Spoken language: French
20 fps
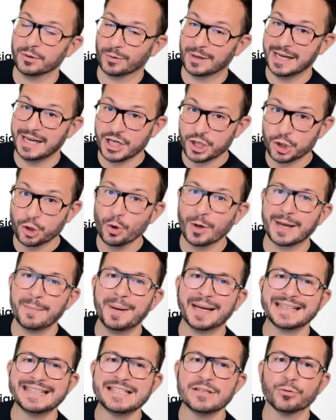donc les jeux
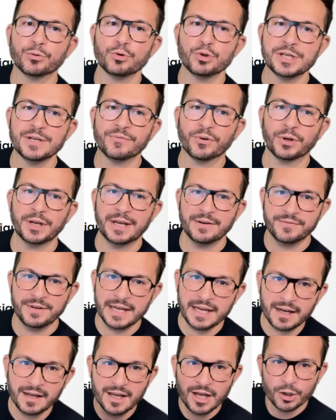répartition du chiffre
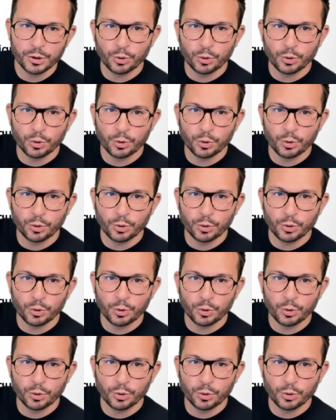d'affaires,